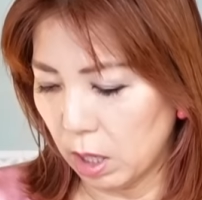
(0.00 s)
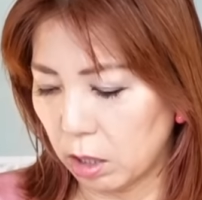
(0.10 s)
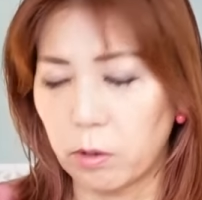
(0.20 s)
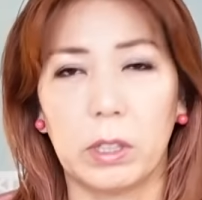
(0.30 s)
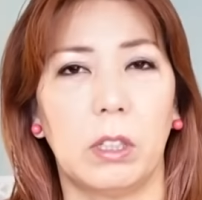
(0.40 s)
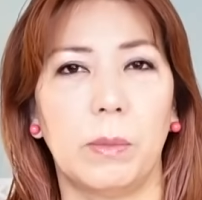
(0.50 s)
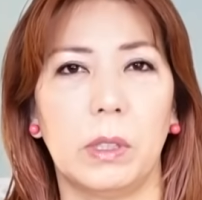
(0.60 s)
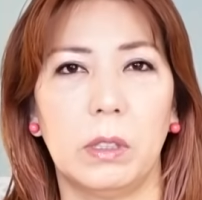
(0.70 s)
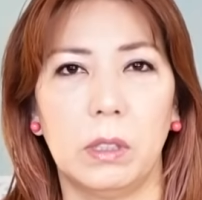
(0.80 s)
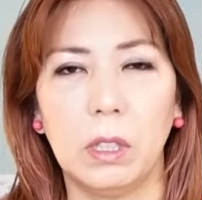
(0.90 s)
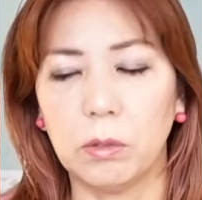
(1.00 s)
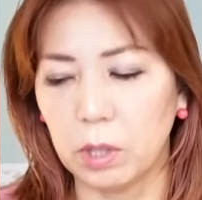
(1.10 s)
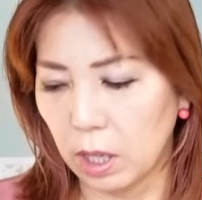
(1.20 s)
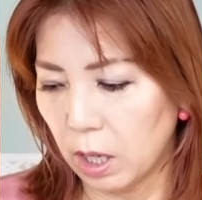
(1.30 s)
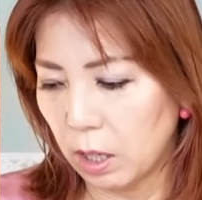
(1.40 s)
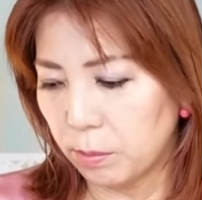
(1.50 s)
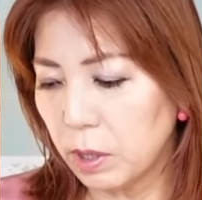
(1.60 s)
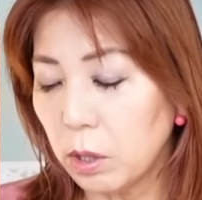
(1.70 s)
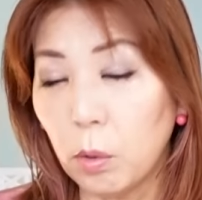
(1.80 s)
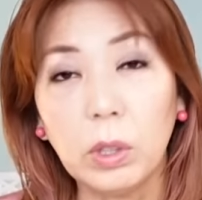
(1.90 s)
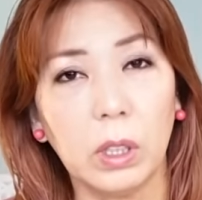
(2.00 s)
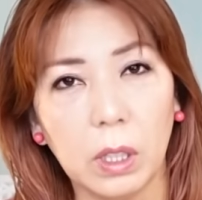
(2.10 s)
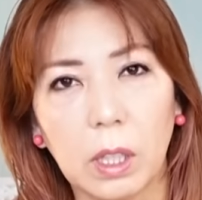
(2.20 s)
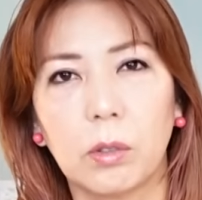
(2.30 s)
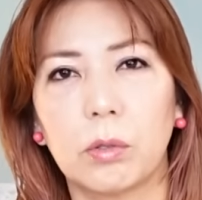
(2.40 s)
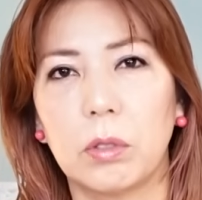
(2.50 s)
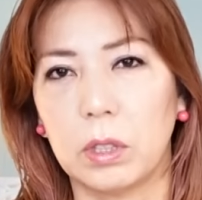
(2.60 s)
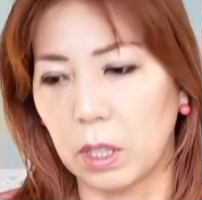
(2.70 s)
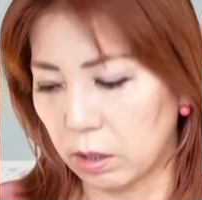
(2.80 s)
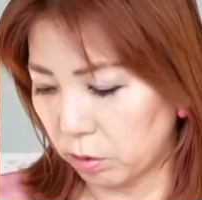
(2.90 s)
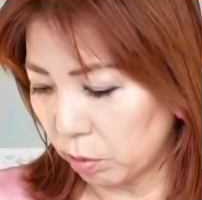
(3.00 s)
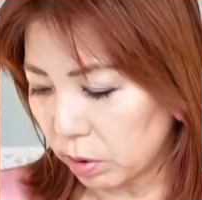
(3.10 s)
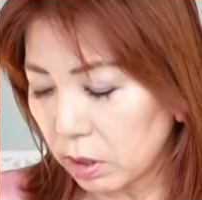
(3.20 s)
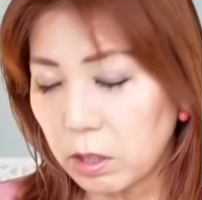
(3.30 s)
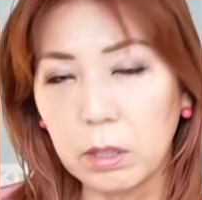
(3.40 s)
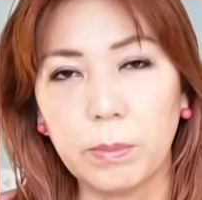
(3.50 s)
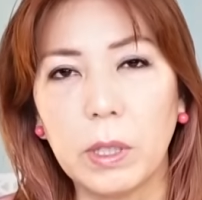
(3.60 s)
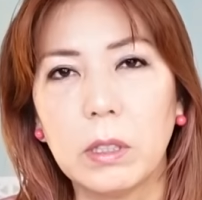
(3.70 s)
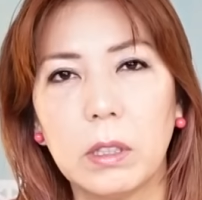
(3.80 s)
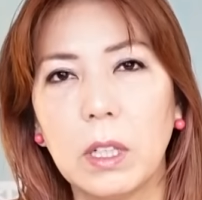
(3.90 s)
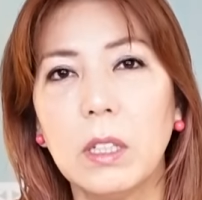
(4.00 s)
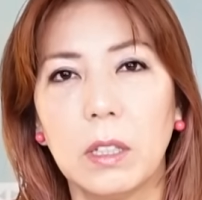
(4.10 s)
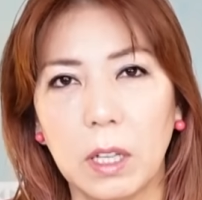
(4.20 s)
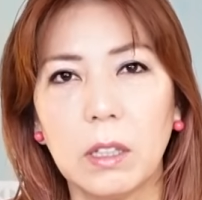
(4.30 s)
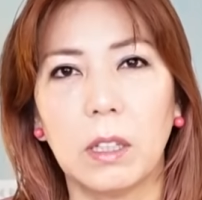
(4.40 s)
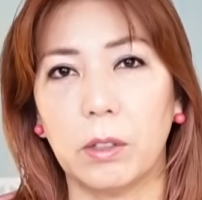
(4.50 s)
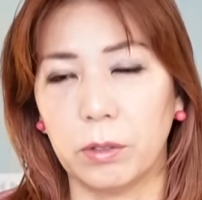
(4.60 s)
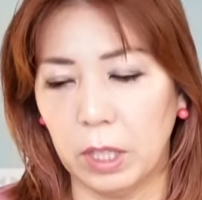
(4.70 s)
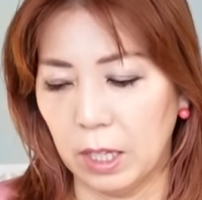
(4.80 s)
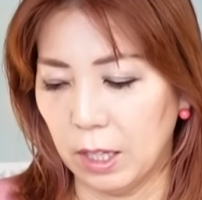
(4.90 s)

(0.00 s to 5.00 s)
言われていますなのでまだ起きてないことに対してそんなに心配しないでねっていう